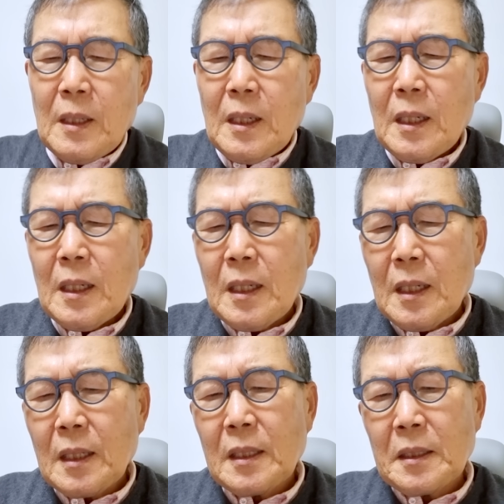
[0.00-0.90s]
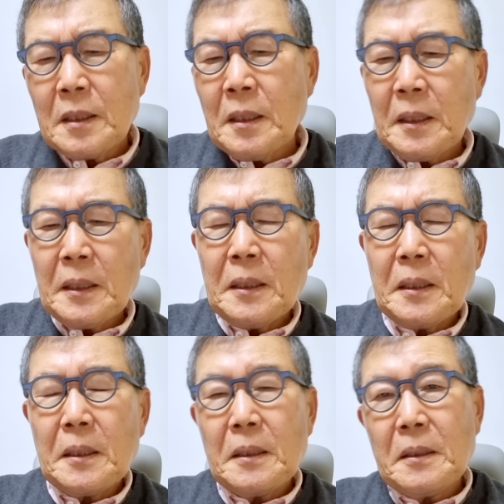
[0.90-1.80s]
아,
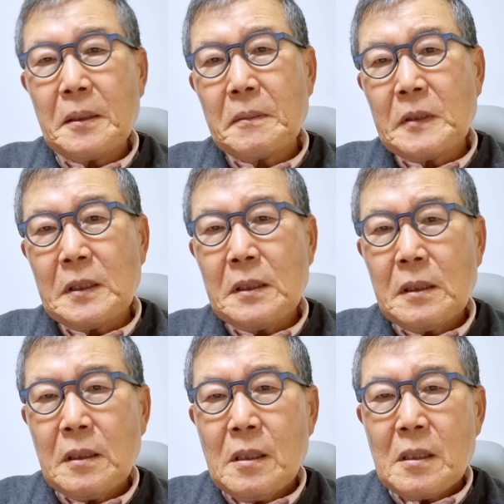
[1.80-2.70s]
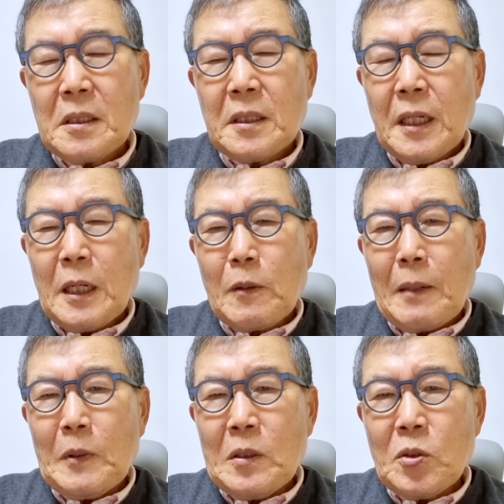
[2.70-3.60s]
그런데 여러분 그 그렇다라고
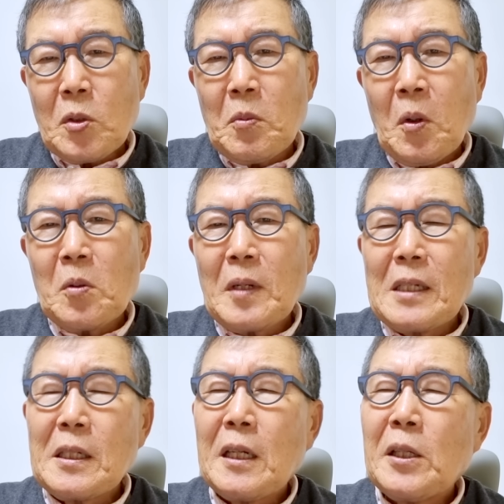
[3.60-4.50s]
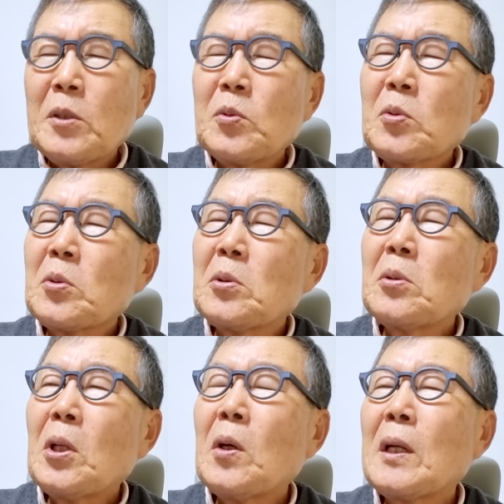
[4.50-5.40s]
하면 조금 억울하잖아요. 누구는
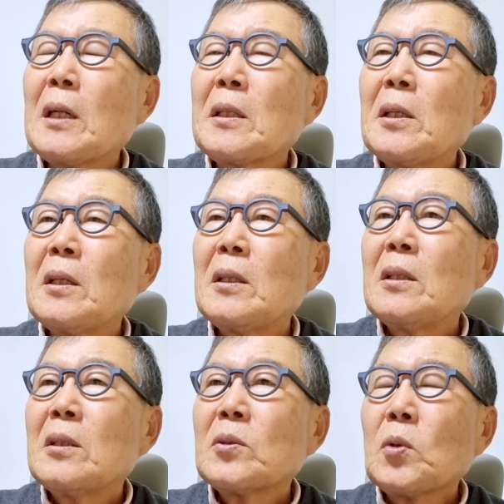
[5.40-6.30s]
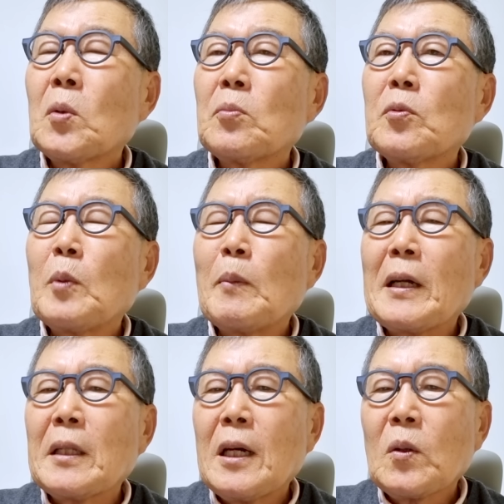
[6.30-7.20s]
태어날 때 좋은 부모
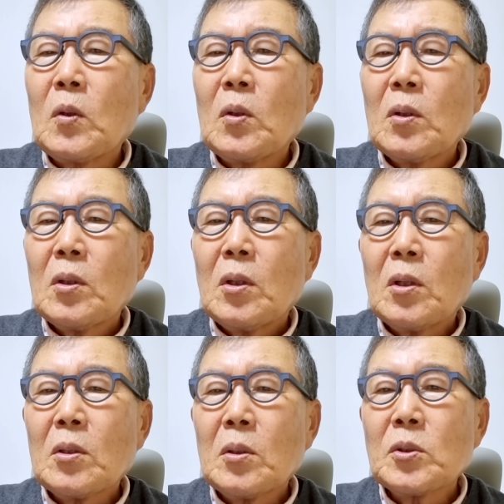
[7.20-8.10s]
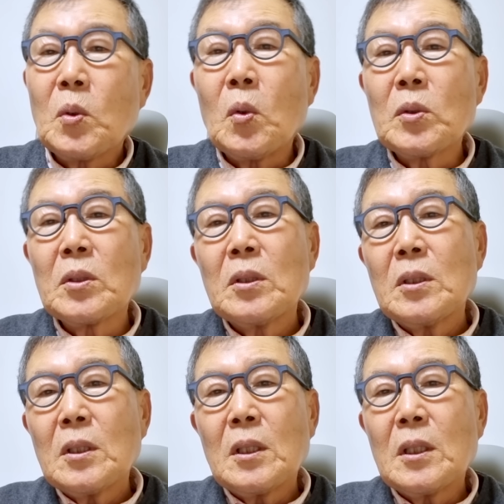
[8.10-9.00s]
만나고 어, 또 좋은
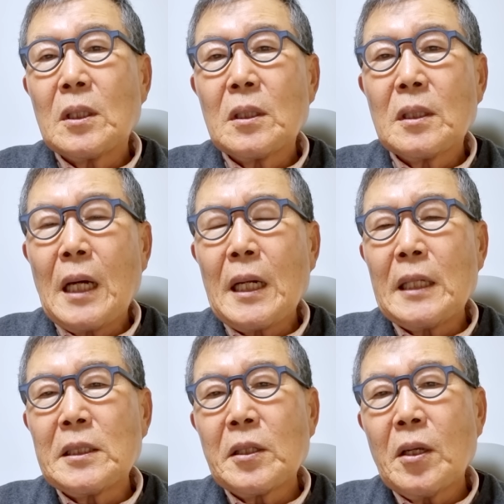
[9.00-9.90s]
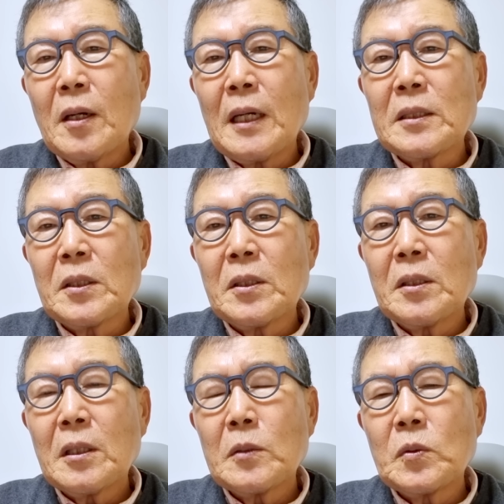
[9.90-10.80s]
어, 나라에서
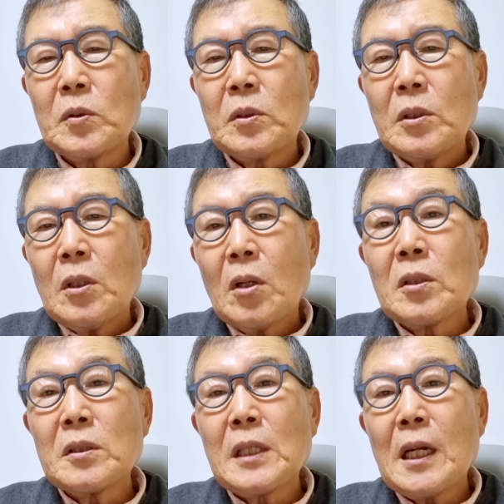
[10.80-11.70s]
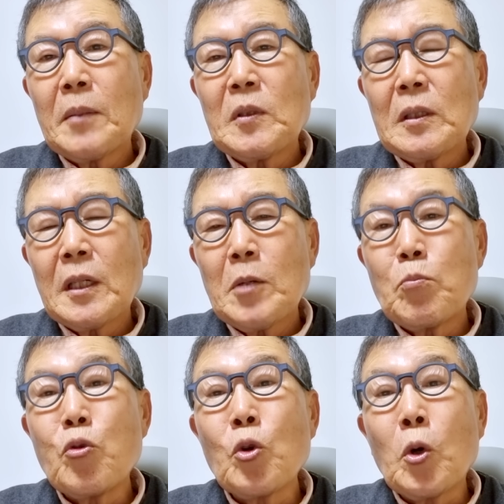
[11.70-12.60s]
태어나서 하고 어떤 사람은 이렇게
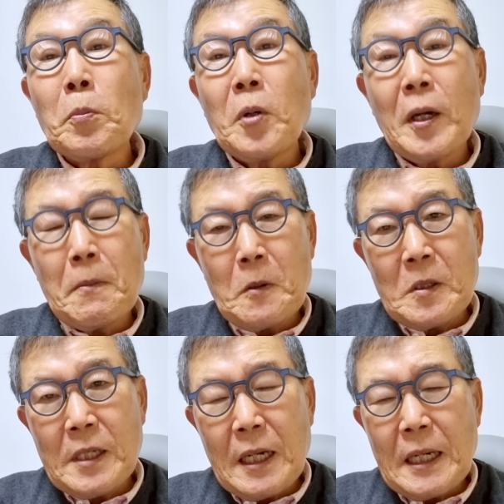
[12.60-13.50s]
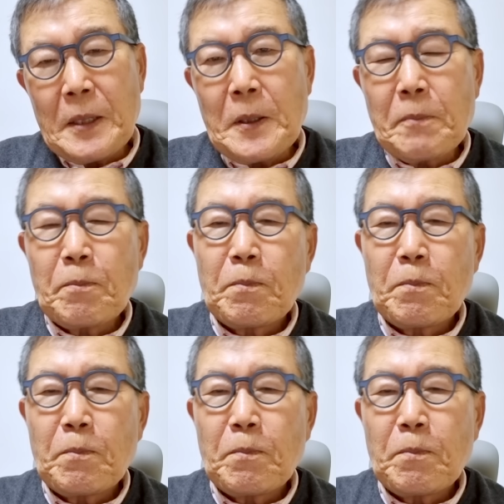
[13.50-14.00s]
불공평해 보이잖아요.